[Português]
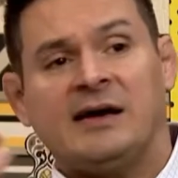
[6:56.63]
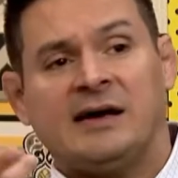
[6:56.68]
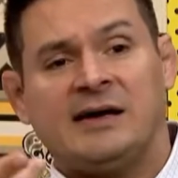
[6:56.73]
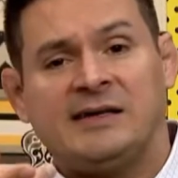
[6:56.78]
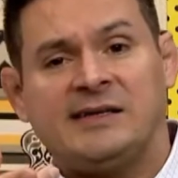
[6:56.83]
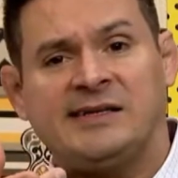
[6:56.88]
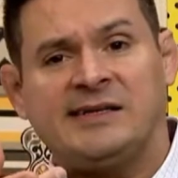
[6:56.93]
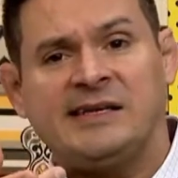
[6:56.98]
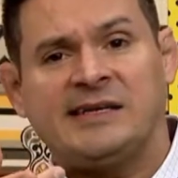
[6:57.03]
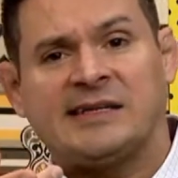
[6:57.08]

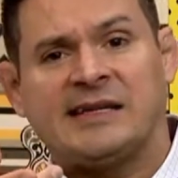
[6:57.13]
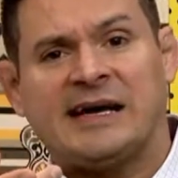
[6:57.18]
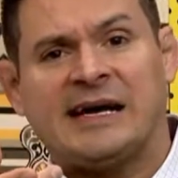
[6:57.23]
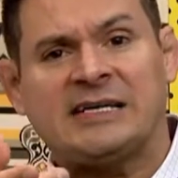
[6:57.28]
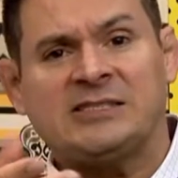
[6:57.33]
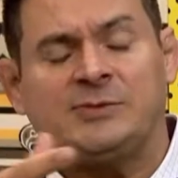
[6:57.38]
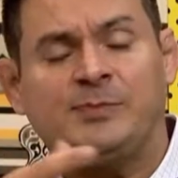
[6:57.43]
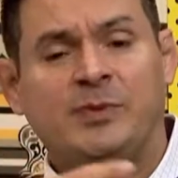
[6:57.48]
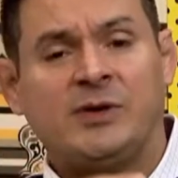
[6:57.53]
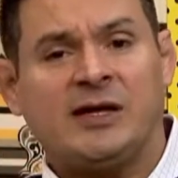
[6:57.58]

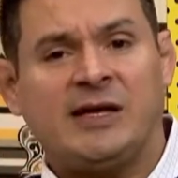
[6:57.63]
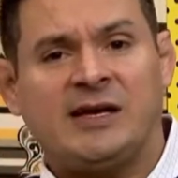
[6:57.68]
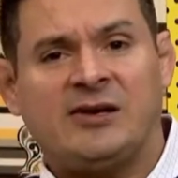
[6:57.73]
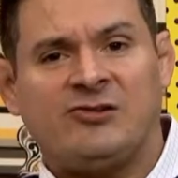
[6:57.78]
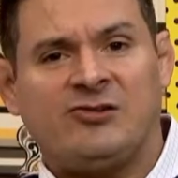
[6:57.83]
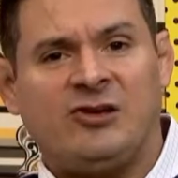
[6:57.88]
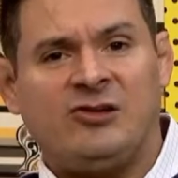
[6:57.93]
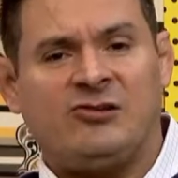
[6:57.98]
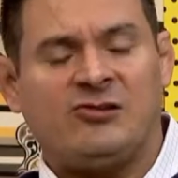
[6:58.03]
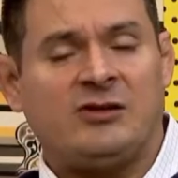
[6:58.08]
Ansiedade porque a
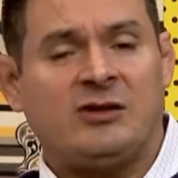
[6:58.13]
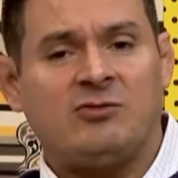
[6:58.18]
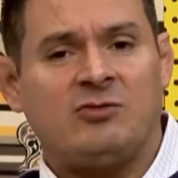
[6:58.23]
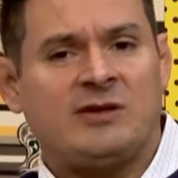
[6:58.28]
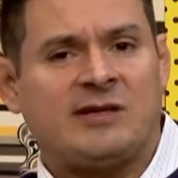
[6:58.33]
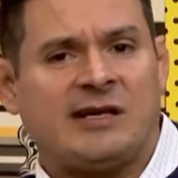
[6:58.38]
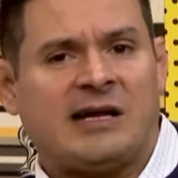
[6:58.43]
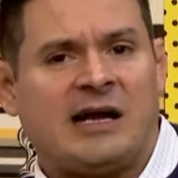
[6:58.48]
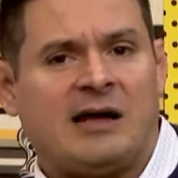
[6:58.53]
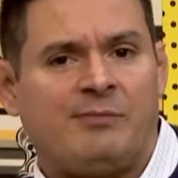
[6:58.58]
gente não
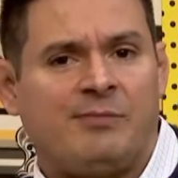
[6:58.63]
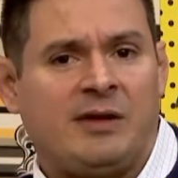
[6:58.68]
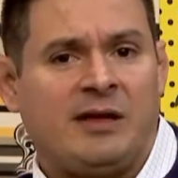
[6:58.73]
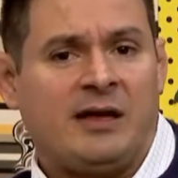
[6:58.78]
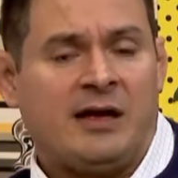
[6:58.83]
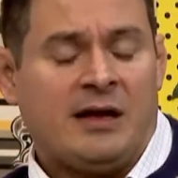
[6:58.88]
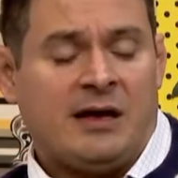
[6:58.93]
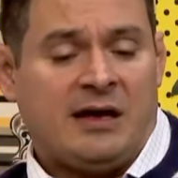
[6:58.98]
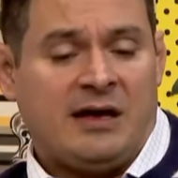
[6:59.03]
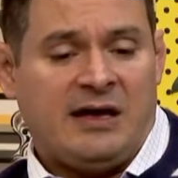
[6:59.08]

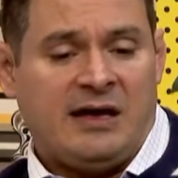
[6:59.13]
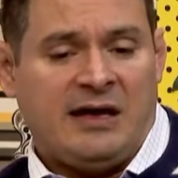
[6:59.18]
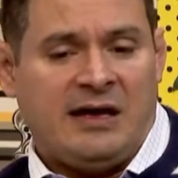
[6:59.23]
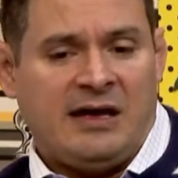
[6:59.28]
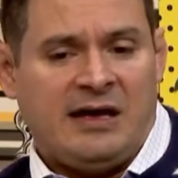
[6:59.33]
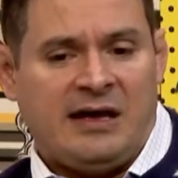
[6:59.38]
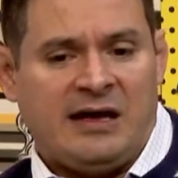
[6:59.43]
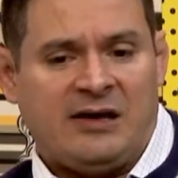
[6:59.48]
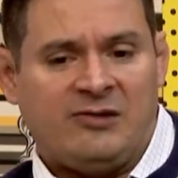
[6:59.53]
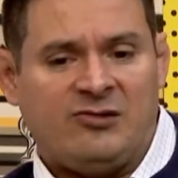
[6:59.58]
sabe,
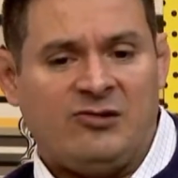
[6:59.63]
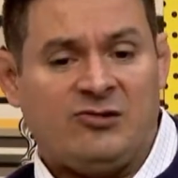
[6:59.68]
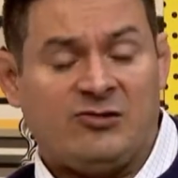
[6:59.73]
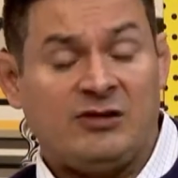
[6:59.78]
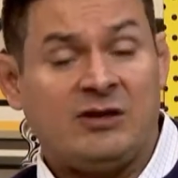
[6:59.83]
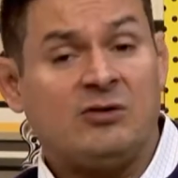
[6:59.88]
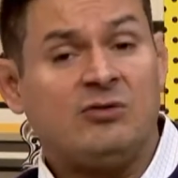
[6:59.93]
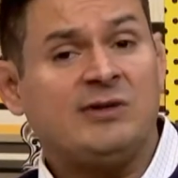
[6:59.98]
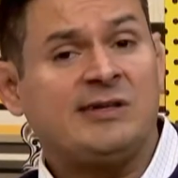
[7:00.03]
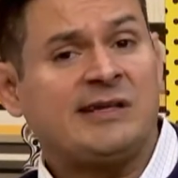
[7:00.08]
é, a
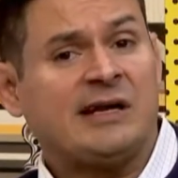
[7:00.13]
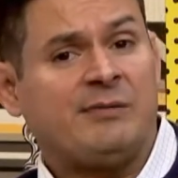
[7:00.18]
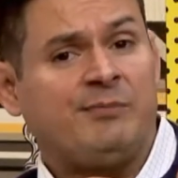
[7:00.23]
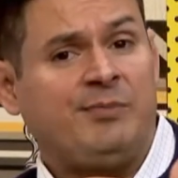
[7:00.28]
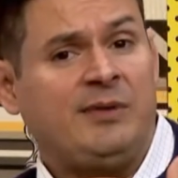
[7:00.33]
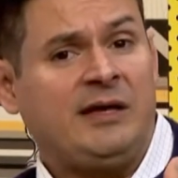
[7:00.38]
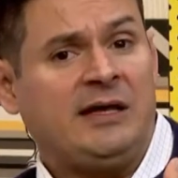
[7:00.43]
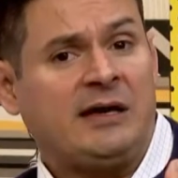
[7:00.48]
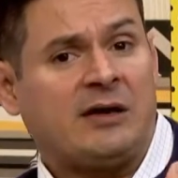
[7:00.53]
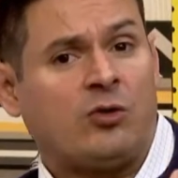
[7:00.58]
gente não
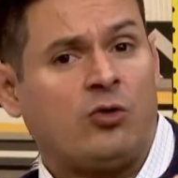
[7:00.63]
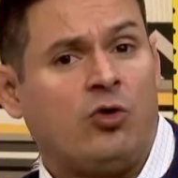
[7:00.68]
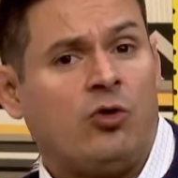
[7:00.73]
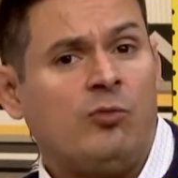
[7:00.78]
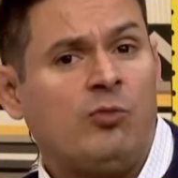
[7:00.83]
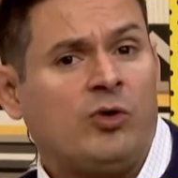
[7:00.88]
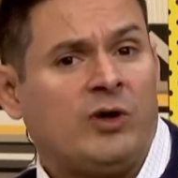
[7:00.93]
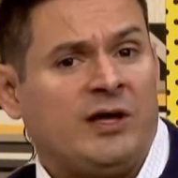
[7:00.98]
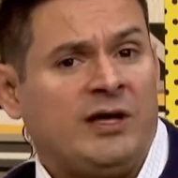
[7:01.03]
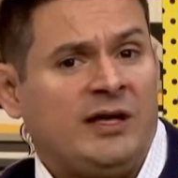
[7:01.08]
sabia
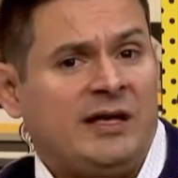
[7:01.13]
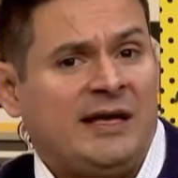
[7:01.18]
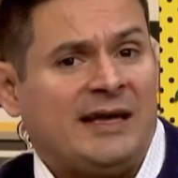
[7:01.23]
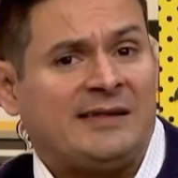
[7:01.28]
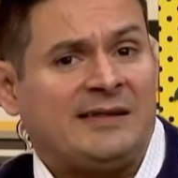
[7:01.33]
como que ia